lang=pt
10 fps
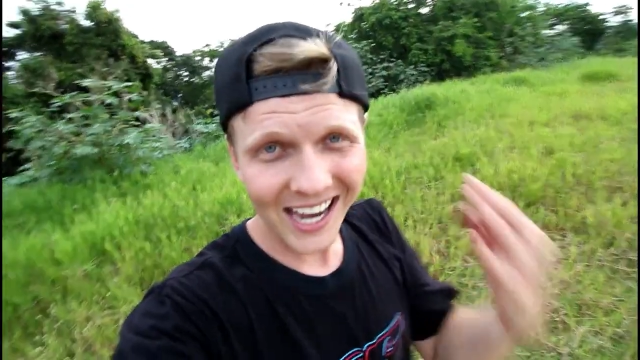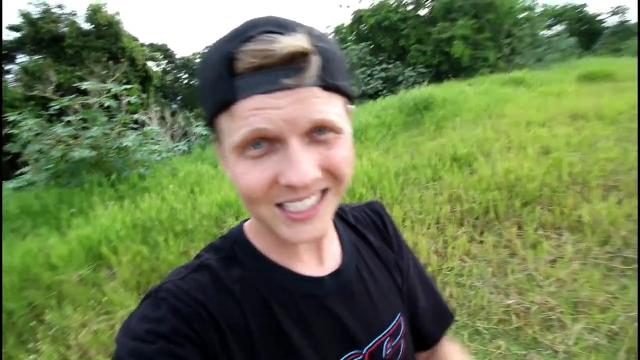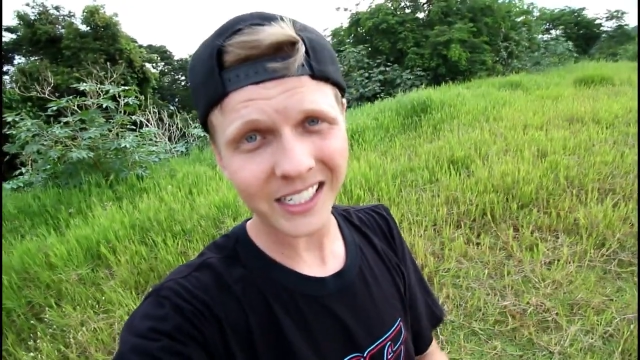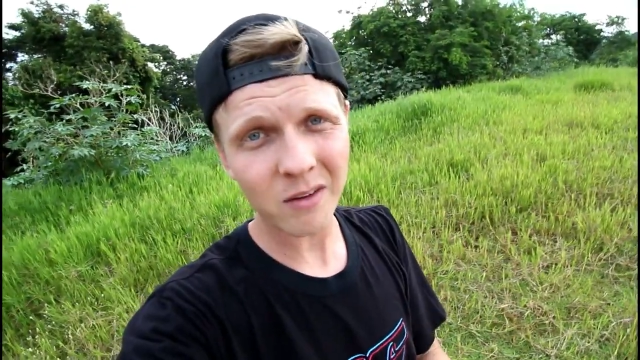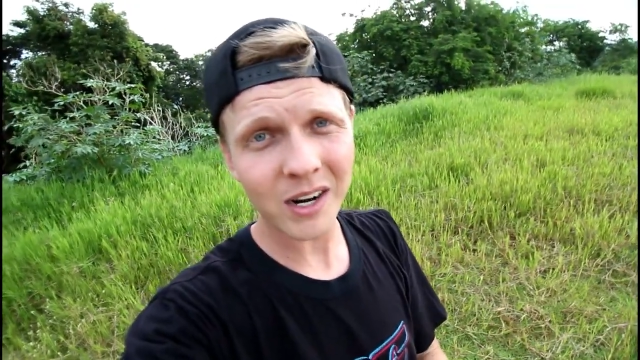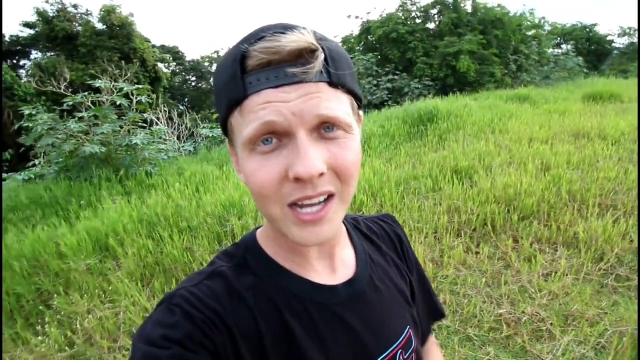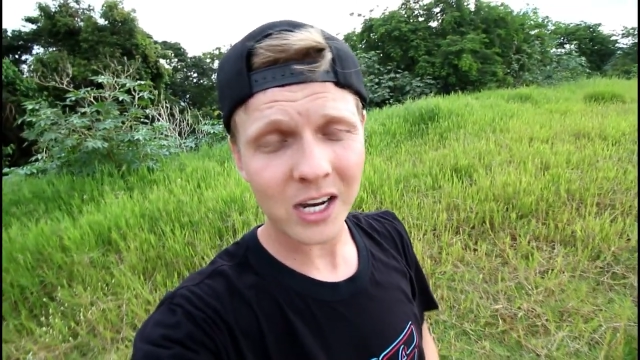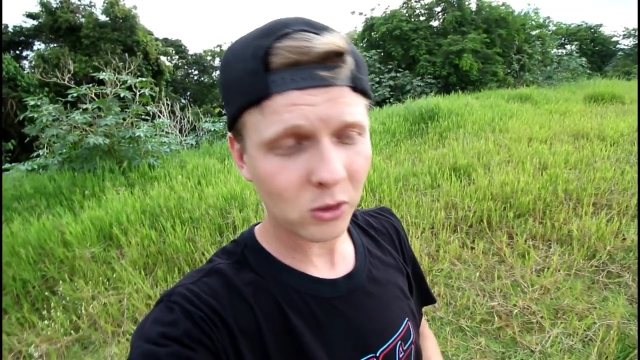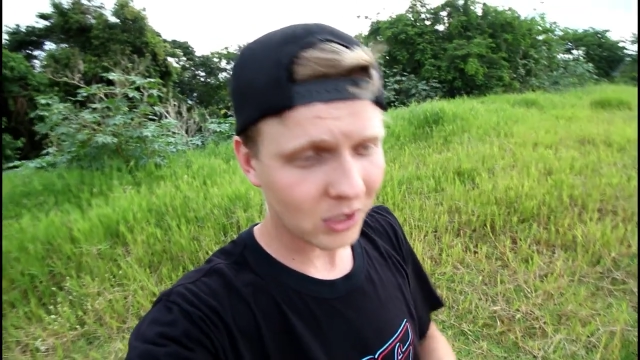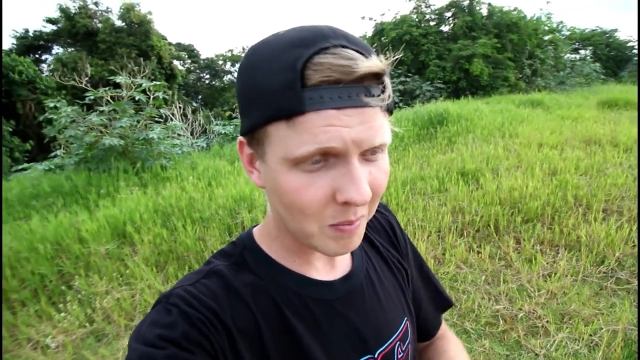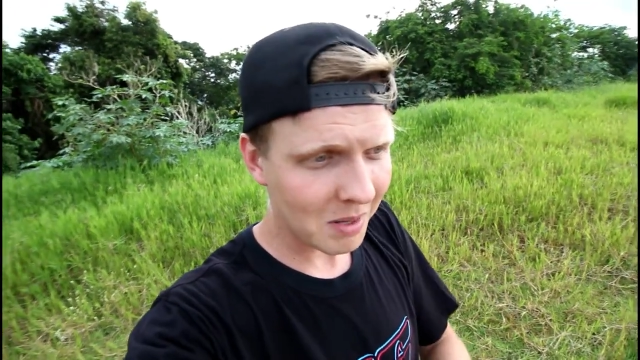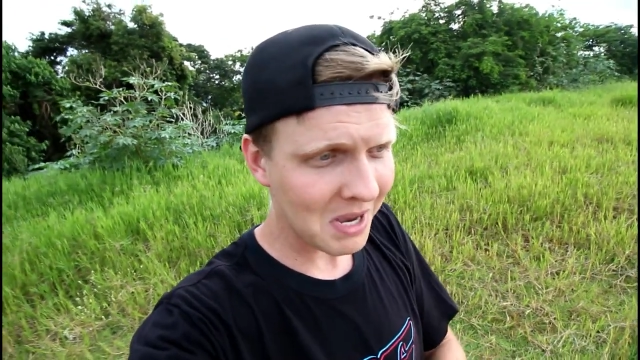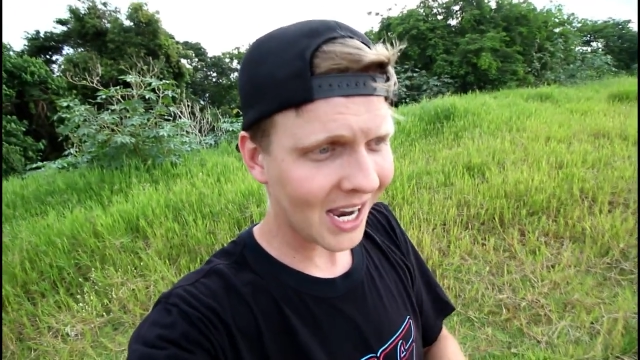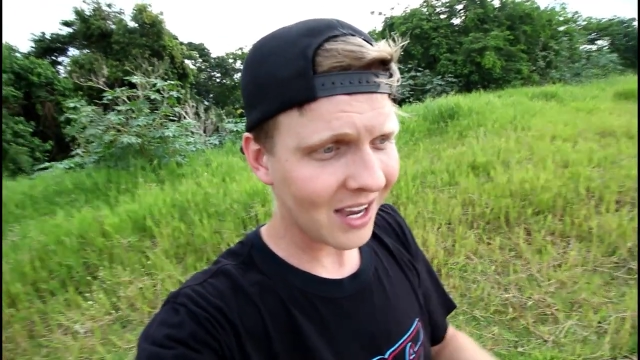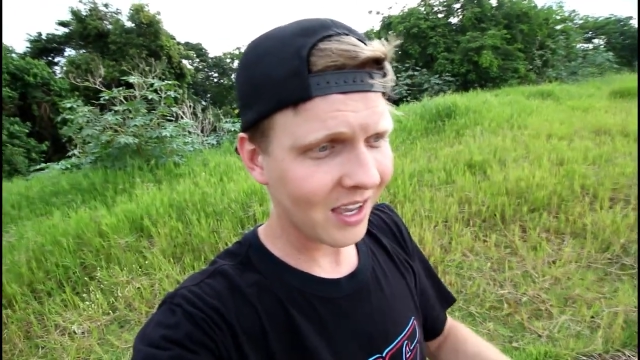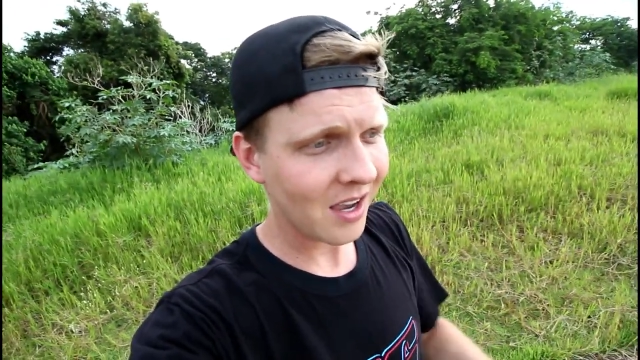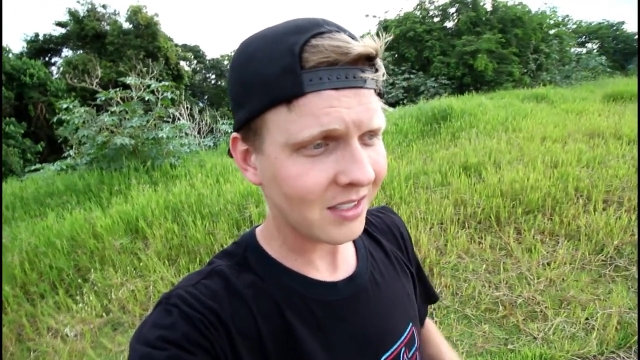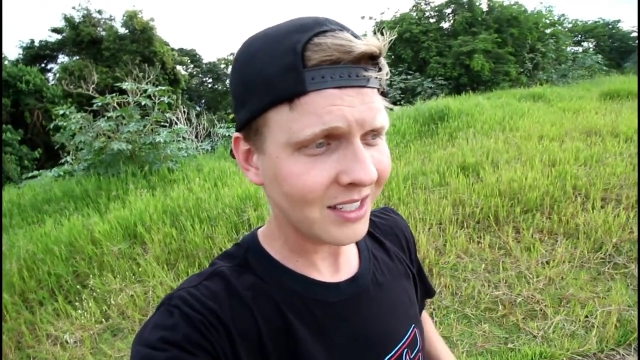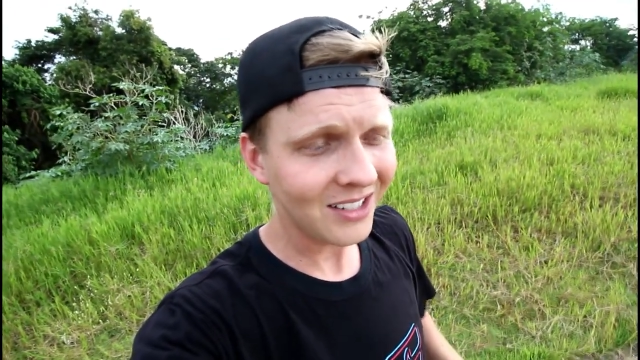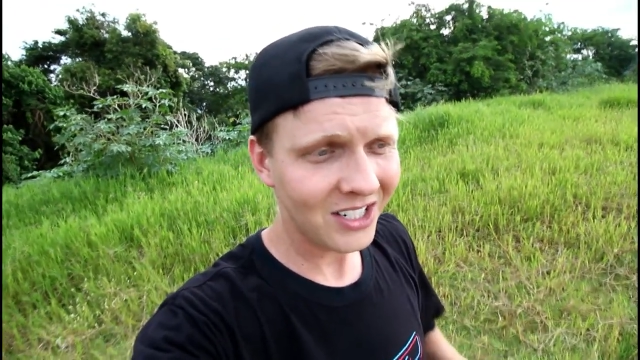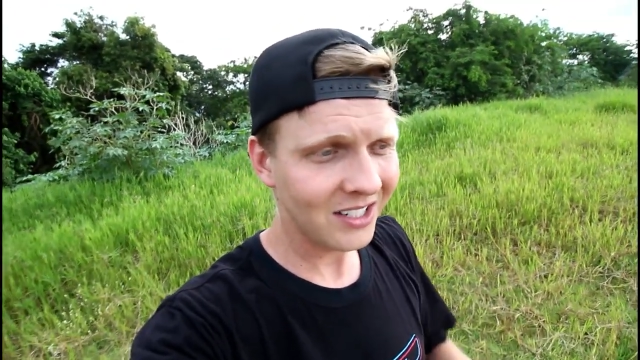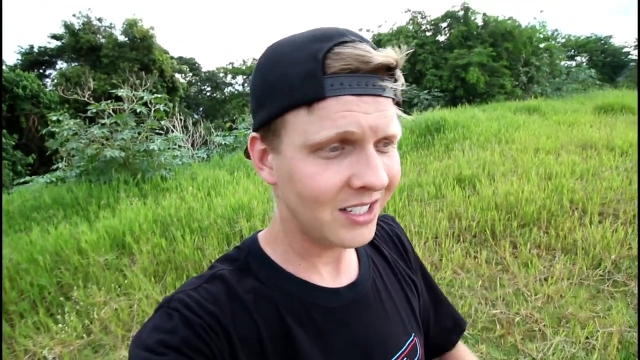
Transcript: Essa que é a verdade, eu sempre me caguei, assim, de,